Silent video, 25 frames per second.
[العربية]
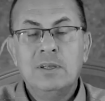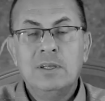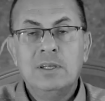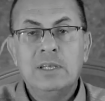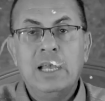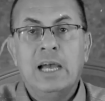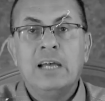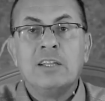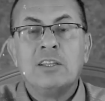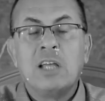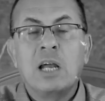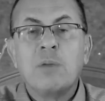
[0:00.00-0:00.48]

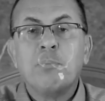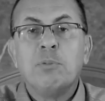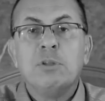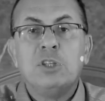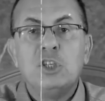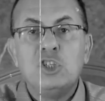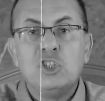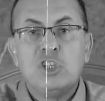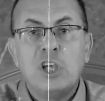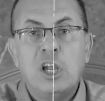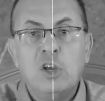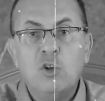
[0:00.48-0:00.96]
يعني ضربة
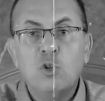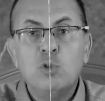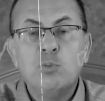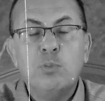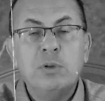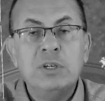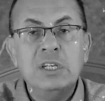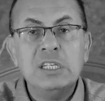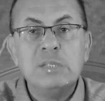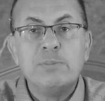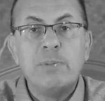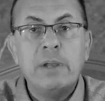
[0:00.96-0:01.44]
الشليت
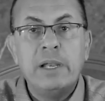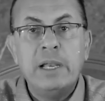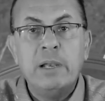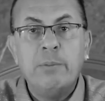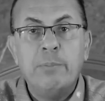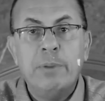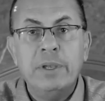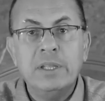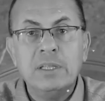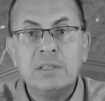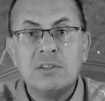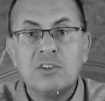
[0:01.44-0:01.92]
بالنسبة
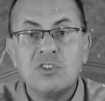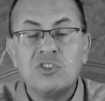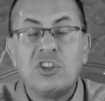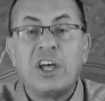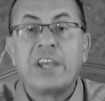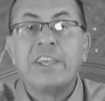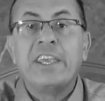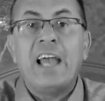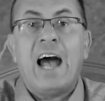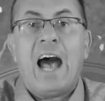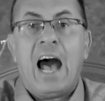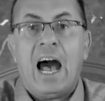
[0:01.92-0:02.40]
للبنت
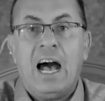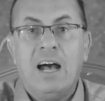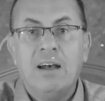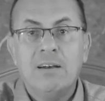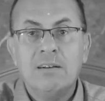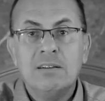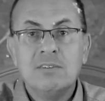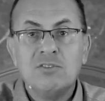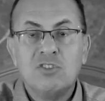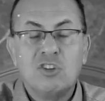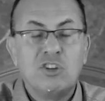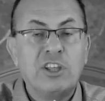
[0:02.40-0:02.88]

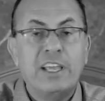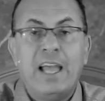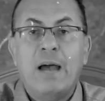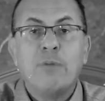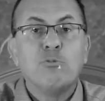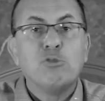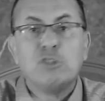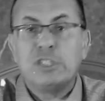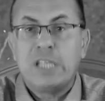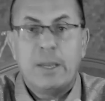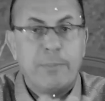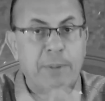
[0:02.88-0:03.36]
تضيعها تضيع
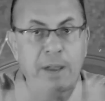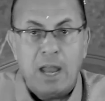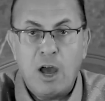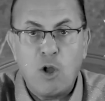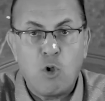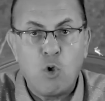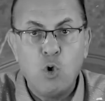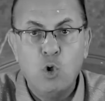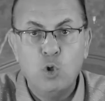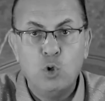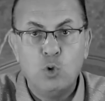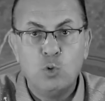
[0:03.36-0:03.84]
مستقبلها
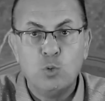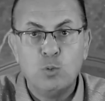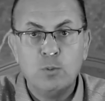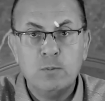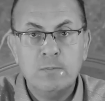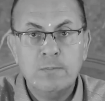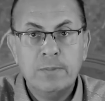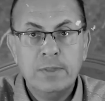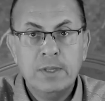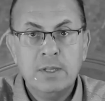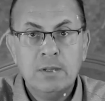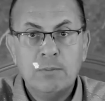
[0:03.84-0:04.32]

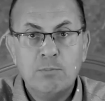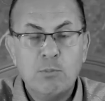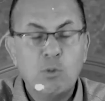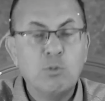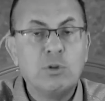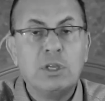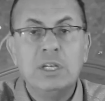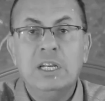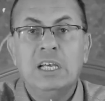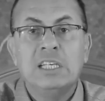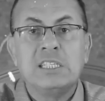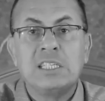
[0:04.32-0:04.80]
كله
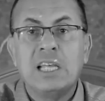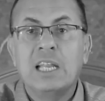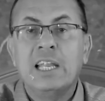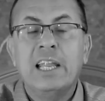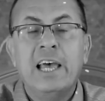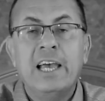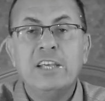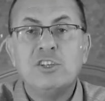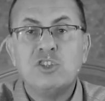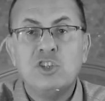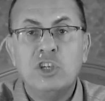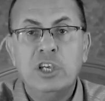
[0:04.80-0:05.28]
ممكن يحصل
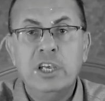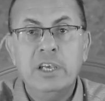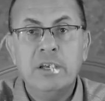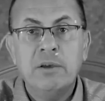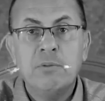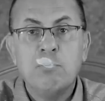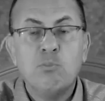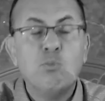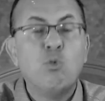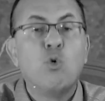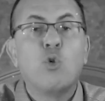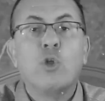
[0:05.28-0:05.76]
لها
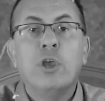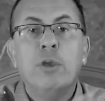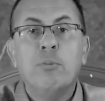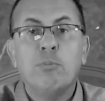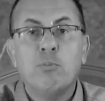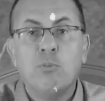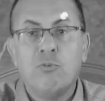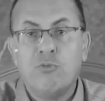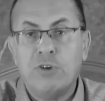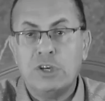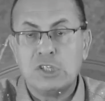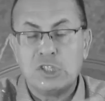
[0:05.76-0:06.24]
شيء
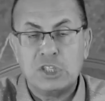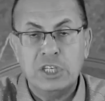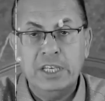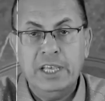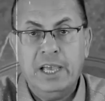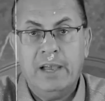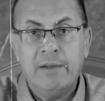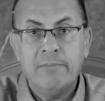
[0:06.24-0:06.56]
مريب فظيع